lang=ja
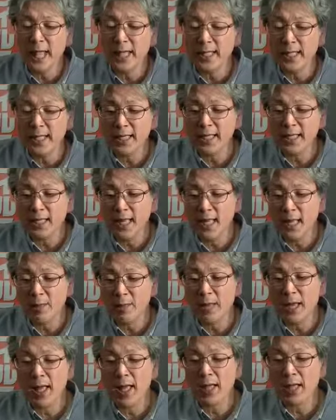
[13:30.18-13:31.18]
仲
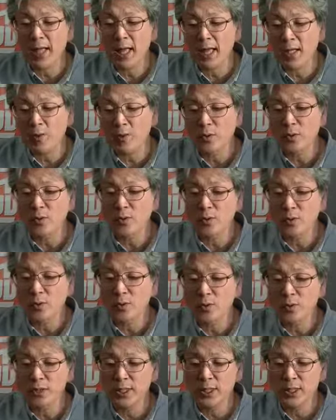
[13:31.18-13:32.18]
間がこ
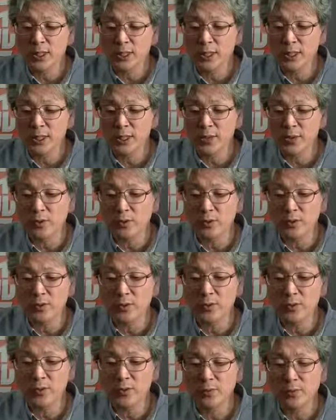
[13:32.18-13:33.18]
こにいる
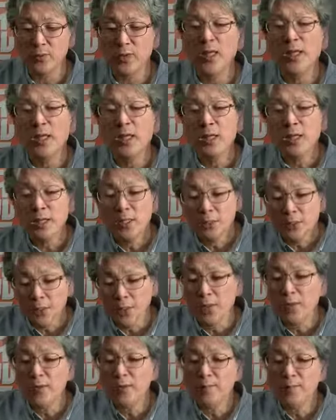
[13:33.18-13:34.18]

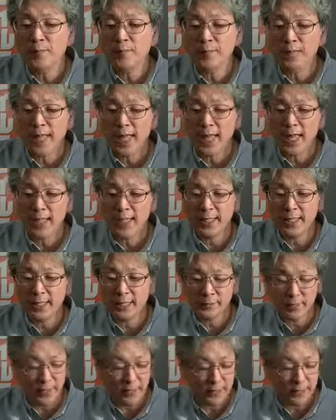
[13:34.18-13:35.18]
どんな
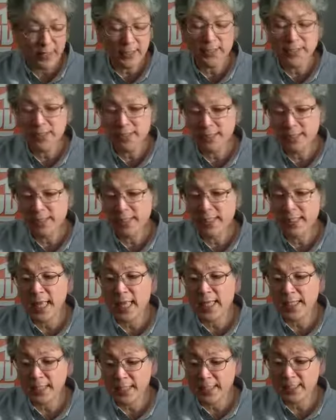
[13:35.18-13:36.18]
に私
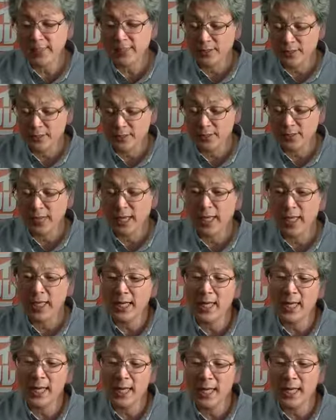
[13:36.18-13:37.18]
が助け
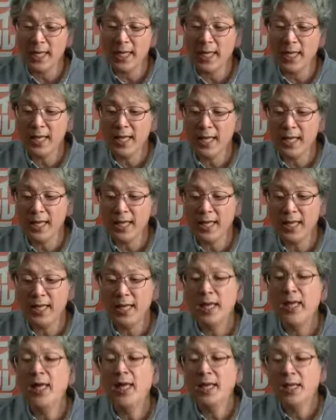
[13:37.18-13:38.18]
られ
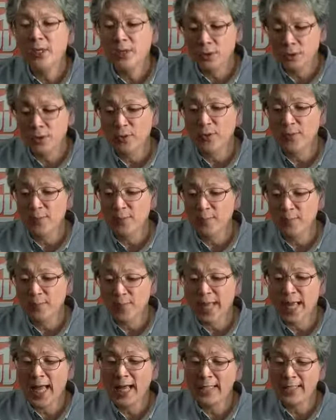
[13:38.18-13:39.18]
どん
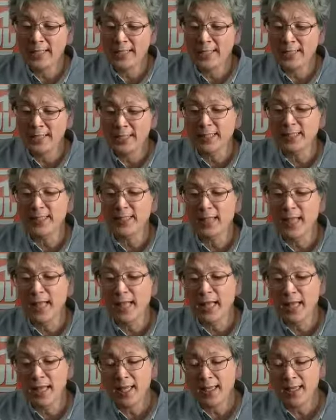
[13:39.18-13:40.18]
なに支
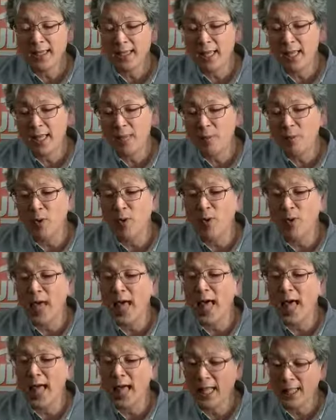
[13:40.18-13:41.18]
えても
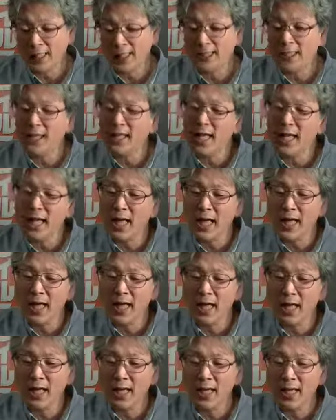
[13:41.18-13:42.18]
らった
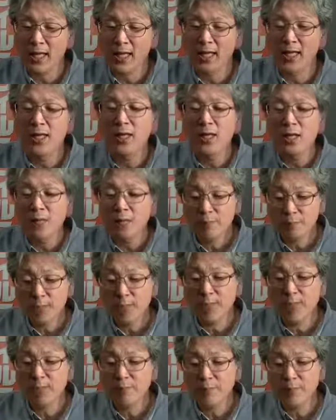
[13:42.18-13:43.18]
かみ
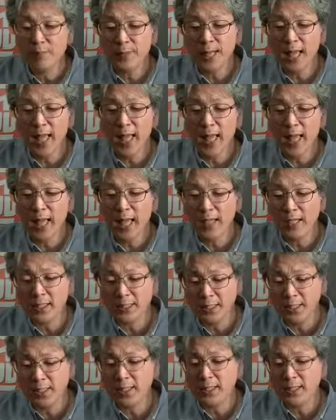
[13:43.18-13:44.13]
んなきっ